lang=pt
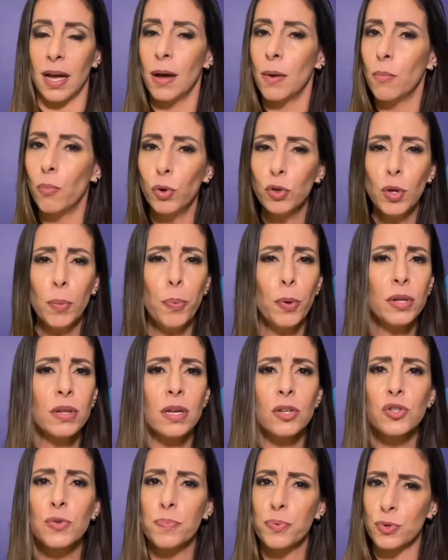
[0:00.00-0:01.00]
Muito
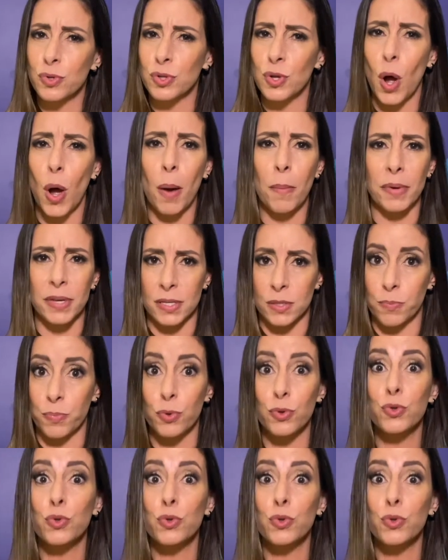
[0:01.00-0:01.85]
importante para os homens, para os